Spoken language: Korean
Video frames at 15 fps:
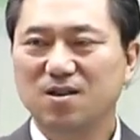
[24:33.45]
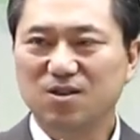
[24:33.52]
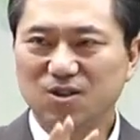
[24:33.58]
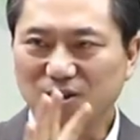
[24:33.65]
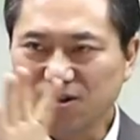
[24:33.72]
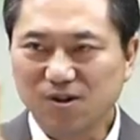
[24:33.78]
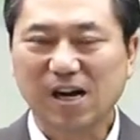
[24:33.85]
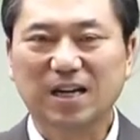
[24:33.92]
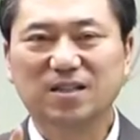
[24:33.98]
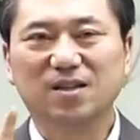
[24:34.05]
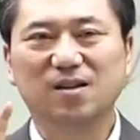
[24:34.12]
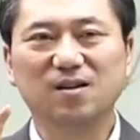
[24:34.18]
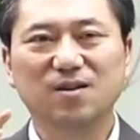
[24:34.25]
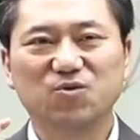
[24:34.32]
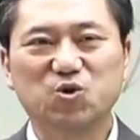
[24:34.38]
여러
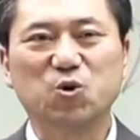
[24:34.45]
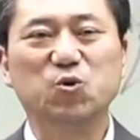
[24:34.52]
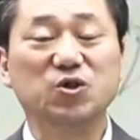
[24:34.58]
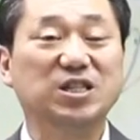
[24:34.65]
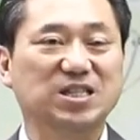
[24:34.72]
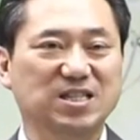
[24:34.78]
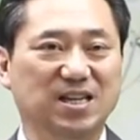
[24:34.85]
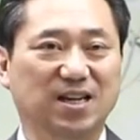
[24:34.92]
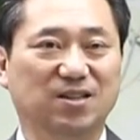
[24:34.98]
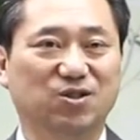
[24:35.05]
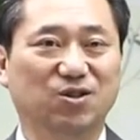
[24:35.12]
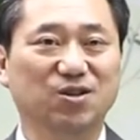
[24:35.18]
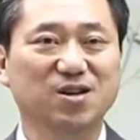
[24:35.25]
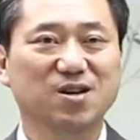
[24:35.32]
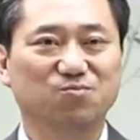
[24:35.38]
가지를
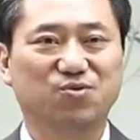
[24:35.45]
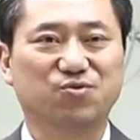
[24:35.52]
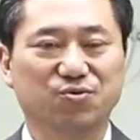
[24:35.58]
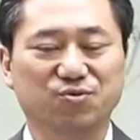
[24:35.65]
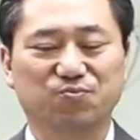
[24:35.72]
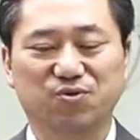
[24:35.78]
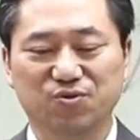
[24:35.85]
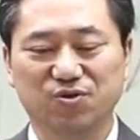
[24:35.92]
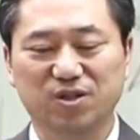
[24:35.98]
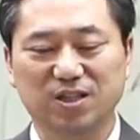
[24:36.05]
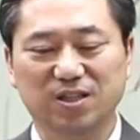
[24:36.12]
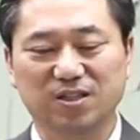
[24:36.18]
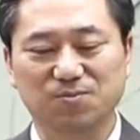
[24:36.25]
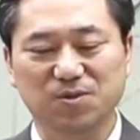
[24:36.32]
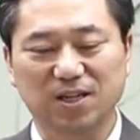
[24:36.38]
총칭해서 부르는
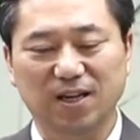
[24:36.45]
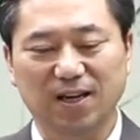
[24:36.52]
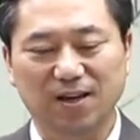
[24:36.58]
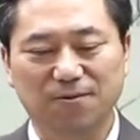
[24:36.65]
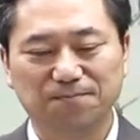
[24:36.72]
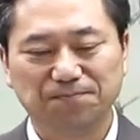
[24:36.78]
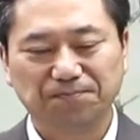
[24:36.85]
이름이에요.